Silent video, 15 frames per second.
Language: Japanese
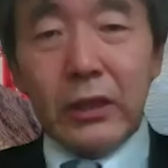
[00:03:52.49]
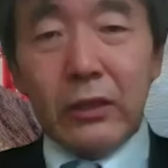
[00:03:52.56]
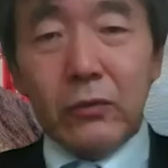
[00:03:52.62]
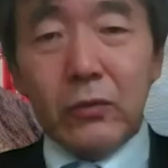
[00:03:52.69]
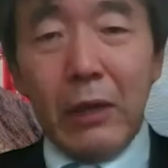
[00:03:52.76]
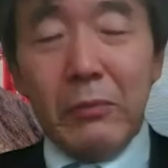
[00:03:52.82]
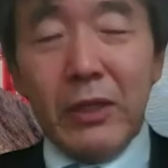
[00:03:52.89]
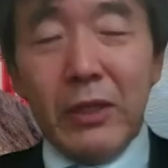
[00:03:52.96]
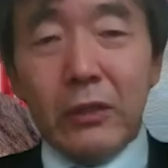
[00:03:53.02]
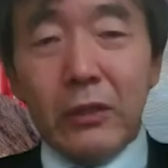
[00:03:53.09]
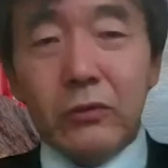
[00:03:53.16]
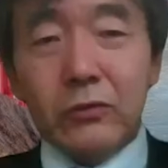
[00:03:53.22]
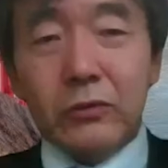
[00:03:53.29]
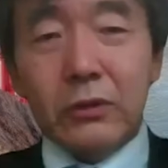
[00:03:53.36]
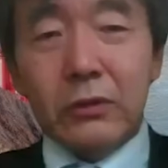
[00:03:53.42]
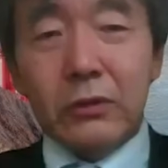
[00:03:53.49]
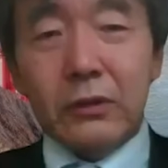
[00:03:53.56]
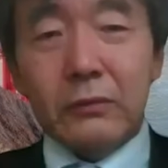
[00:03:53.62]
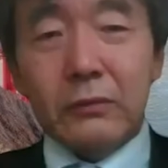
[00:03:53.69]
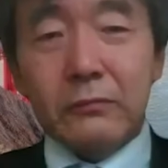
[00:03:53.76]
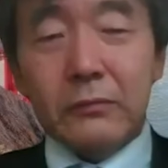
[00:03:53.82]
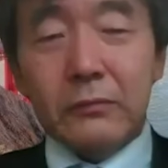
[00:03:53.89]
だからこれアメリカの
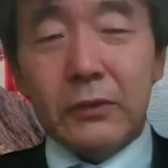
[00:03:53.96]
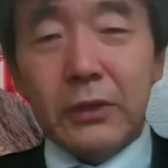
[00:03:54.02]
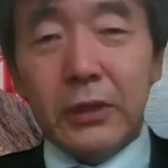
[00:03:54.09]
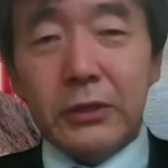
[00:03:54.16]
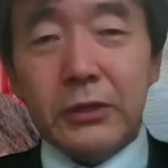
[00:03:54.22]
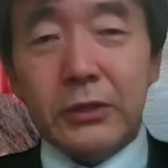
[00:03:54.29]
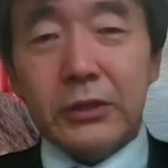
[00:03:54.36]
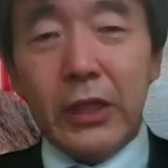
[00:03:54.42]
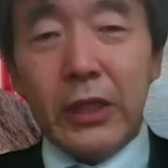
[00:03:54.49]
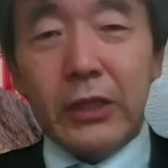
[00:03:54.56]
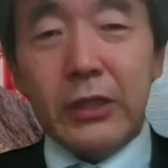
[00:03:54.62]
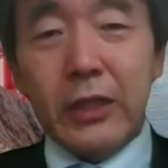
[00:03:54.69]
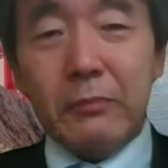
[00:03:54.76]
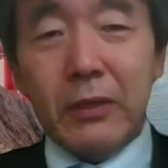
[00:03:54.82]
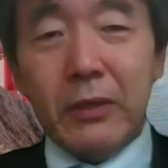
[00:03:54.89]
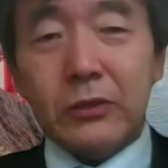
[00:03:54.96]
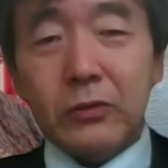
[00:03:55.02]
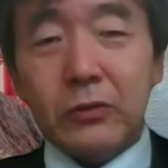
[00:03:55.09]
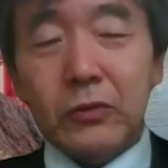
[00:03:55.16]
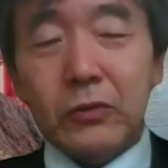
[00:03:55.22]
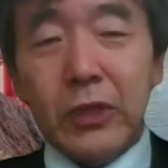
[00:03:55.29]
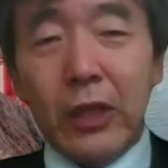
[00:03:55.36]
ケースで言えば、
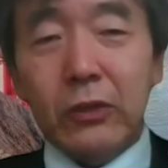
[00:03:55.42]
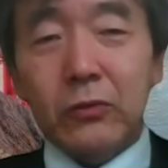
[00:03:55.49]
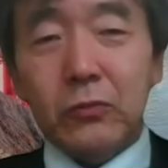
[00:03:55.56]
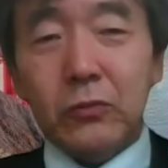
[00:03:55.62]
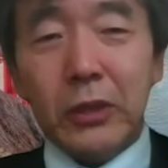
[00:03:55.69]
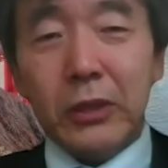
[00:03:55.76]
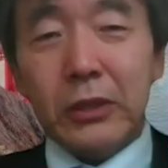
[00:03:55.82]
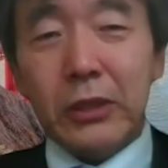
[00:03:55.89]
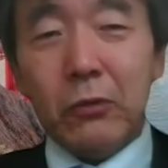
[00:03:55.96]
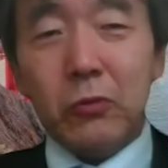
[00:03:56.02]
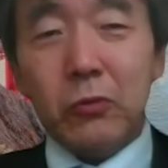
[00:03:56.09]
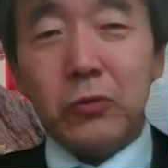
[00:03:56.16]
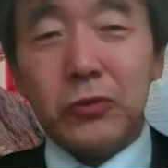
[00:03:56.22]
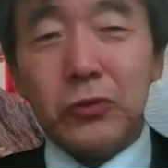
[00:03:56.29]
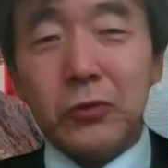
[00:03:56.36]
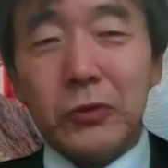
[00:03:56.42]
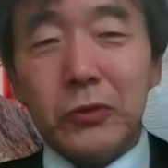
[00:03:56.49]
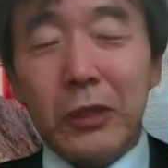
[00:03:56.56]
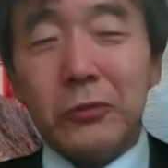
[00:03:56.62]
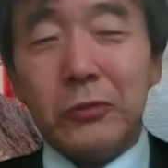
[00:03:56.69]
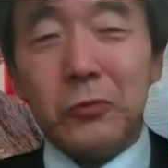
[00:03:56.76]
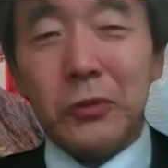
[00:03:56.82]
その伝統的な保守と
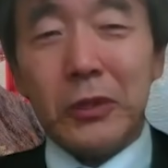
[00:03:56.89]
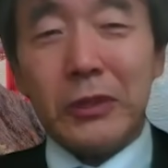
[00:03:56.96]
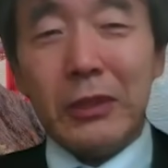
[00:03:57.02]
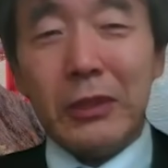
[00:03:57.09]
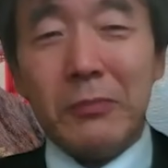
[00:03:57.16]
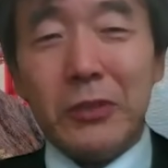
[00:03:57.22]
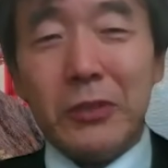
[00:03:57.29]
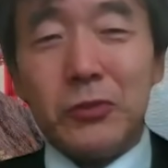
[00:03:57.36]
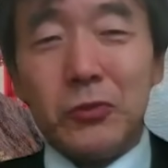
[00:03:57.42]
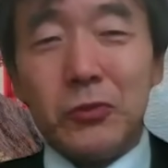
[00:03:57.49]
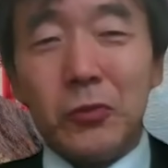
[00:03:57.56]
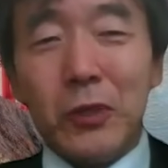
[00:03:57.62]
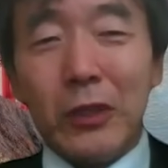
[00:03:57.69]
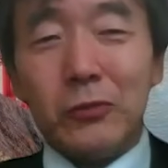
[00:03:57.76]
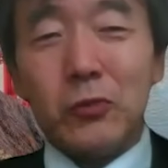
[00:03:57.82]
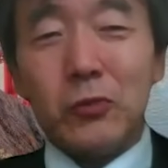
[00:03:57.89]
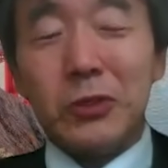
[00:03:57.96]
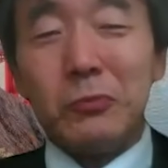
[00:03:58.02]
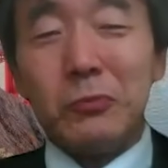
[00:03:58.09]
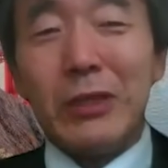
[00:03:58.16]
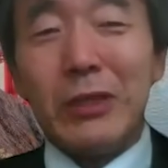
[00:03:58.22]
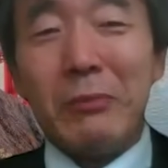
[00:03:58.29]
伝統的な民主党がどっ
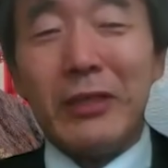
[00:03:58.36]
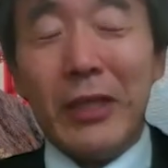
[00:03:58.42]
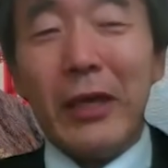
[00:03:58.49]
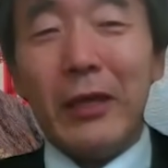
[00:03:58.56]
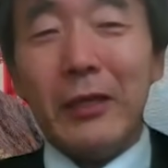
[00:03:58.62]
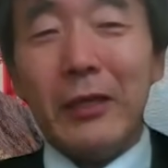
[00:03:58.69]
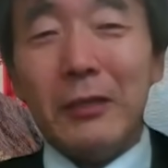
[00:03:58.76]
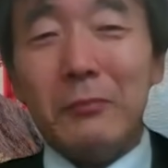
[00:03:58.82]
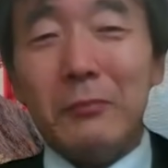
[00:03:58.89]
ちもダメで、